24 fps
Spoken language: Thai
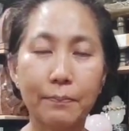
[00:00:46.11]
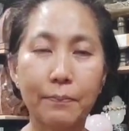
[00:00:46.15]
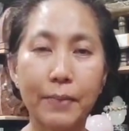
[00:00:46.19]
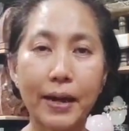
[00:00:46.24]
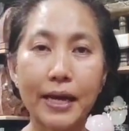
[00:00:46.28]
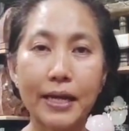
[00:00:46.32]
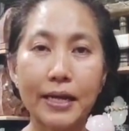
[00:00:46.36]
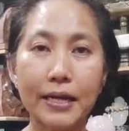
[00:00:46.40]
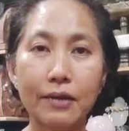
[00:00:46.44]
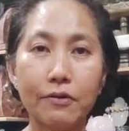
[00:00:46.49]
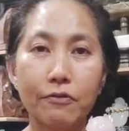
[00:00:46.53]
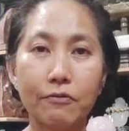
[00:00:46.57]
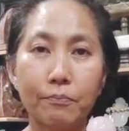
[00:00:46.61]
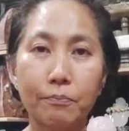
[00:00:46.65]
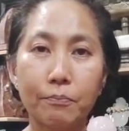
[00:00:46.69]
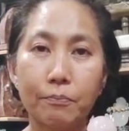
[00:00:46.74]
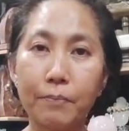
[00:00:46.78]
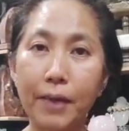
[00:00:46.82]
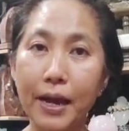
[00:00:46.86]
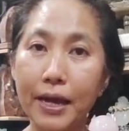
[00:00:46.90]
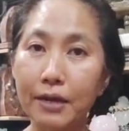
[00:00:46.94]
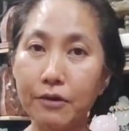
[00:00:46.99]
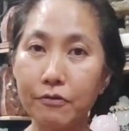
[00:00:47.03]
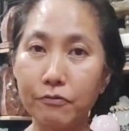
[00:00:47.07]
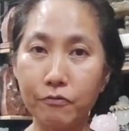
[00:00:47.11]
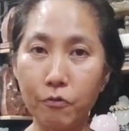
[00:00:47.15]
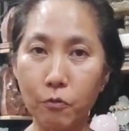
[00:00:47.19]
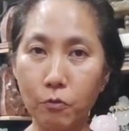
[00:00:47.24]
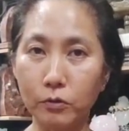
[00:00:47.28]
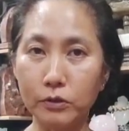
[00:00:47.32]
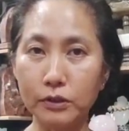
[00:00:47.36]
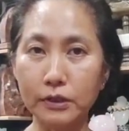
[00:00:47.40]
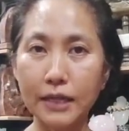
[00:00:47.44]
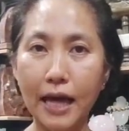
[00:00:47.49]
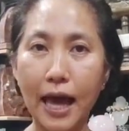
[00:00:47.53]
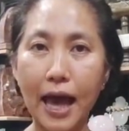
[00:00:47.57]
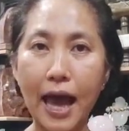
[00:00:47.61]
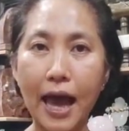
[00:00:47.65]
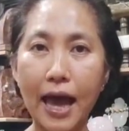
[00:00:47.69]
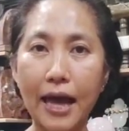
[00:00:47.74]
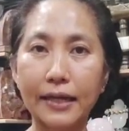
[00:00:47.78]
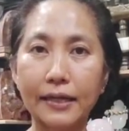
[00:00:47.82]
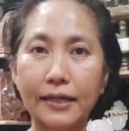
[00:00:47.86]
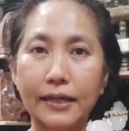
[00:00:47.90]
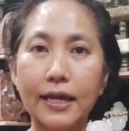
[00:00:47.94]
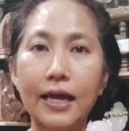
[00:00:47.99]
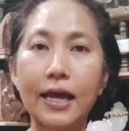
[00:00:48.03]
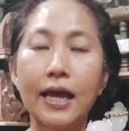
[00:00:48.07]
ไม่ไม่ฟุ้งซ่า
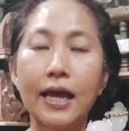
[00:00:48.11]
น